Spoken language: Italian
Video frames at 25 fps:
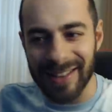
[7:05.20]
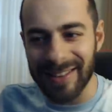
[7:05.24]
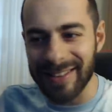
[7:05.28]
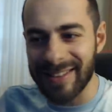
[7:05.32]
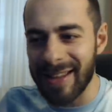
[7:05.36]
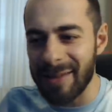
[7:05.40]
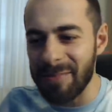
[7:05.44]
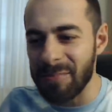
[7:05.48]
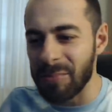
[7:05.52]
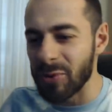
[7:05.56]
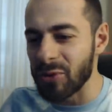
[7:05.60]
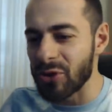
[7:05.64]
Un
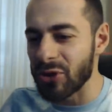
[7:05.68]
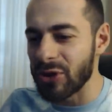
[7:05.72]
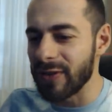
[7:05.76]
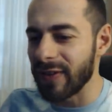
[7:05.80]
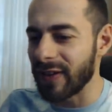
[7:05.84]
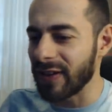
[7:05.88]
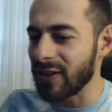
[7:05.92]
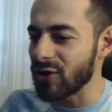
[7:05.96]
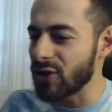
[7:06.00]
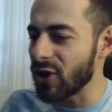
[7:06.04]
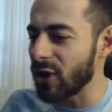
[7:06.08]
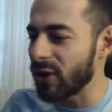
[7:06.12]
tempo
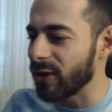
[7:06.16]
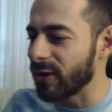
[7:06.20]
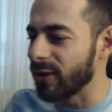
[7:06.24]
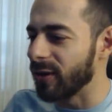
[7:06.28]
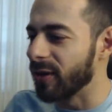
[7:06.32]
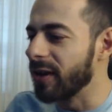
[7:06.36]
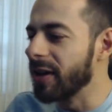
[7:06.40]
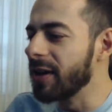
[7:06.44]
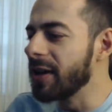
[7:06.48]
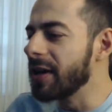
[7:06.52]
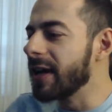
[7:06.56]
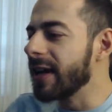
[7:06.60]
usciva un
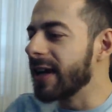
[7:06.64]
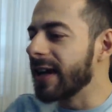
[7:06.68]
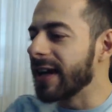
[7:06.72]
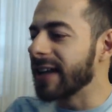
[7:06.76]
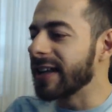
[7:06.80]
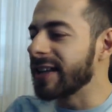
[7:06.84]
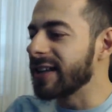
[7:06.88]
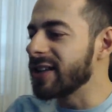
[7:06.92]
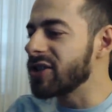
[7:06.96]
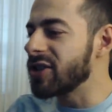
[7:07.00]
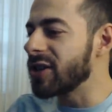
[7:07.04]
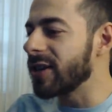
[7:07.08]
gioco
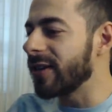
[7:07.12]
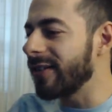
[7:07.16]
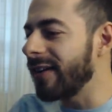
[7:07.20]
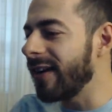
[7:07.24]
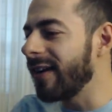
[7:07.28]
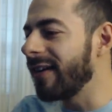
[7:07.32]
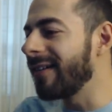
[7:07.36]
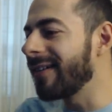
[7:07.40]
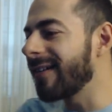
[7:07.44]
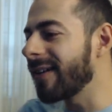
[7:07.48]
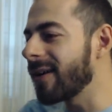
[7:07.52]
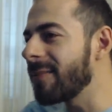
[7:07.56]
e diceva,
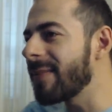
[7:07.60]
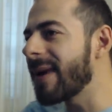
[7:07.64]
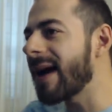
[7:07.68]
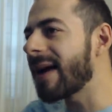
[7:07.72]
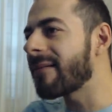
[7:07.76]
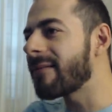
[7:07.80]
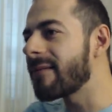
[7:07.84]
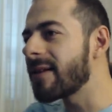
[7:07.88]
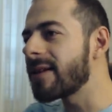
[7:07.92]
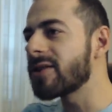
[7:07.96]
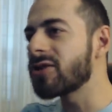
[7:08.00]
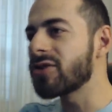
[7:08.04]
io
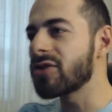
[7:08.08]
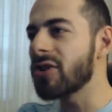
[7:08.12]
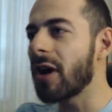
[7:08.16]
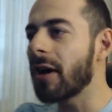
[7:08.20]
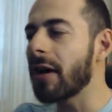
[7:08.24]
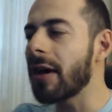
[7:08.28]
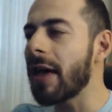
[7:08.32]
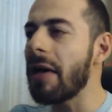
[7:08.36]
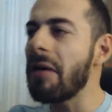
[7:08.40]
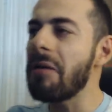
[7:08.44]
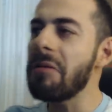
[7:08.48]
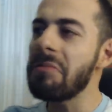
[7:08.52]
com'è quel
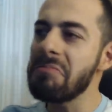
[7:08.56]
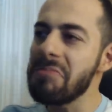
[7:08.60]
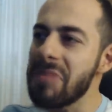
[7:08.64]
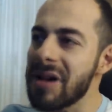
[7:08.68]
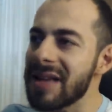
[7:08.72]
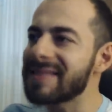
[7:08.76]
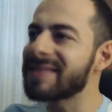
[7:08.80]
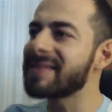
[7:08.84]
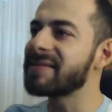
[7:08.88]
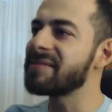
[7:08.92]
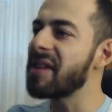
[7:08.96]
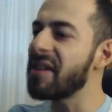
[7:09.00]
gioco? Io
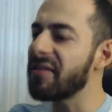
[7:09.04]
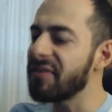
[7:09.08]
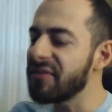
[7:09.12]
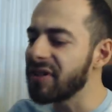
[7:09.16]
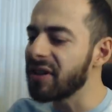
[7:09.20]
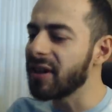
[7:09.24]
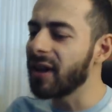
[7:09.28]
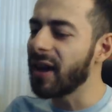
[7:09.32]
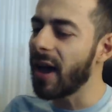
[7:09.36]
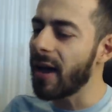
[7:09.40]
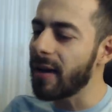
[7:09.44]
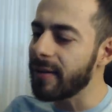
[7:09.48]
ammazza
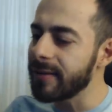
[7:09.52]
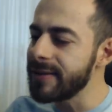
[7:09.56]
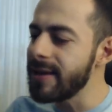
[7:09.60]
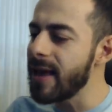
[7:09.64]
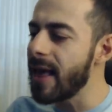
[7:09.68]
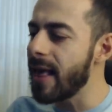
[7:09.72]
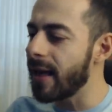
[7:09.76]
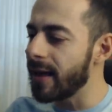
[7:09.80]
figa,